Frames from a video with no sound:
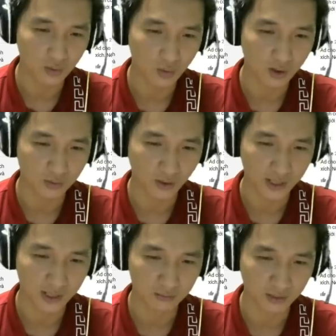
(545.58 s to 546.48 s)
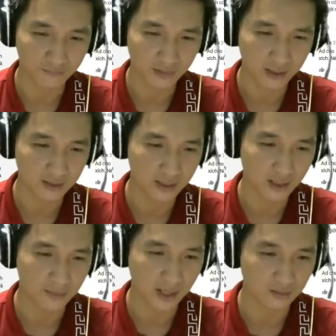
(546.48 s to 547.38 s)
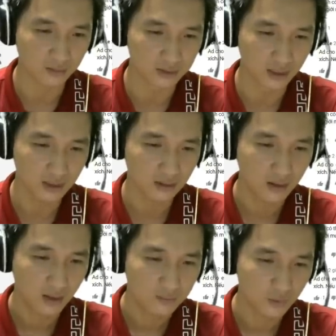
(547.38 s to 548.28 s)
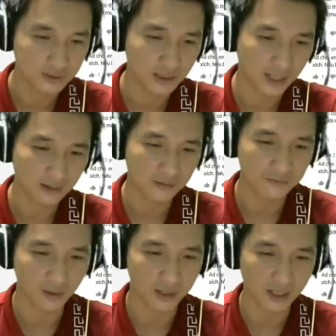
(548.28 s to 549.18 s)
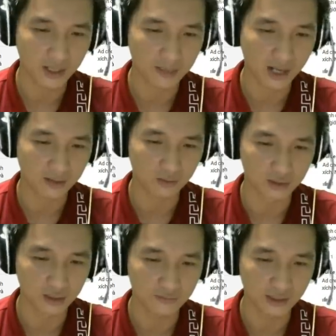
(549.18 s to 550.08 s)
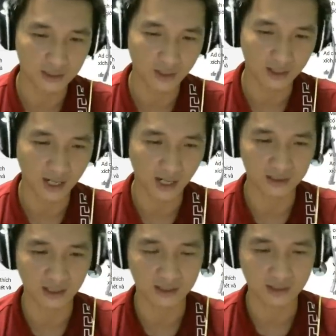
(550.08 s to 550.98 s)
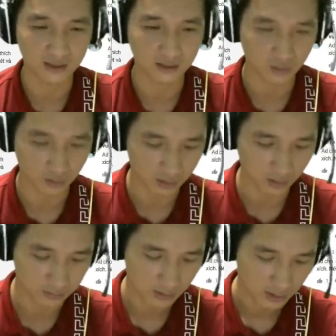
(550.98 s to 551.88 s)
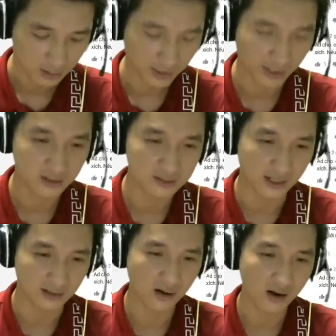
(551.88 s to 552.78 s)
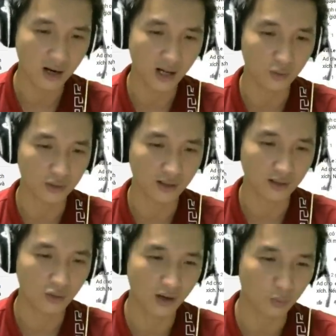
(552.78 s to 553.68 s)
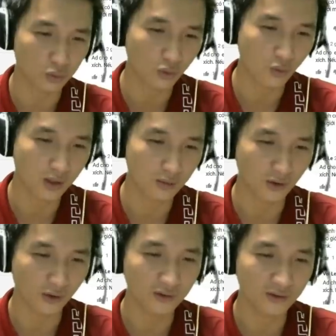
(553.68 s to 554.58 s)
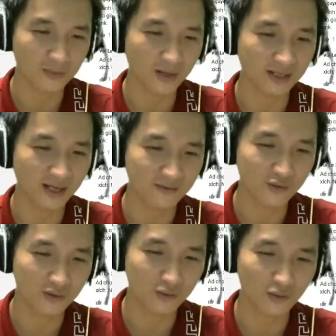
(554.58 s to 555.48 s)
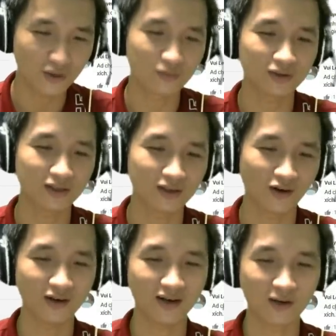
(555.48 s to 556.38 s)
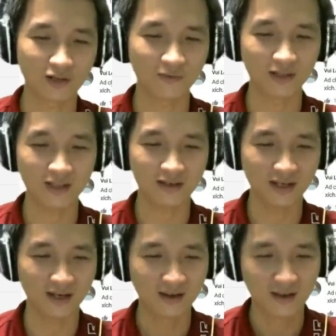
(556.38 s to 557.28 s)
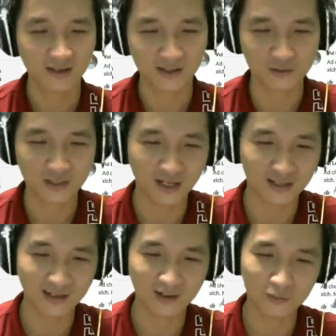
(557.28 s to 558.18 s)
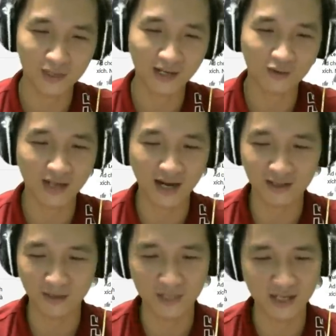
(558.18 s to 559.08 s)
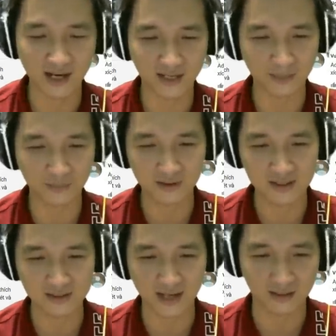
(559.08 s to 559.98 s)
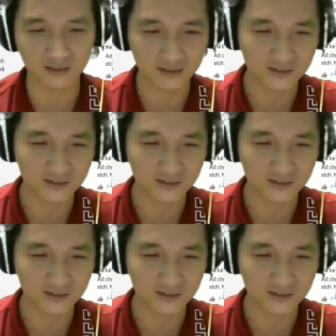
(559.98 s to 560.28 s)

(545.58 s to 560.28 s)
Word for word: Ngộ Không nói là đồng nhập với Thiền Địa ở Bàn Cổ Giới, muốn giết hắn thì phải hủy đi cả Bàn Cổ Giới, vậy sao hàng ngày lại giết được Tôn Ngộ Không? Cái này đơn giản là nó là lời của Tôn Ngộ Không nói thôi các bạn nhé. Ví dụ Tôn Ngộ Không nó tự nói là đồng nhập với Thiền Địa, kiểu như là cái lúc đấy còn đang cầm nhìn hạn hẹp, nó đơn giản thôi,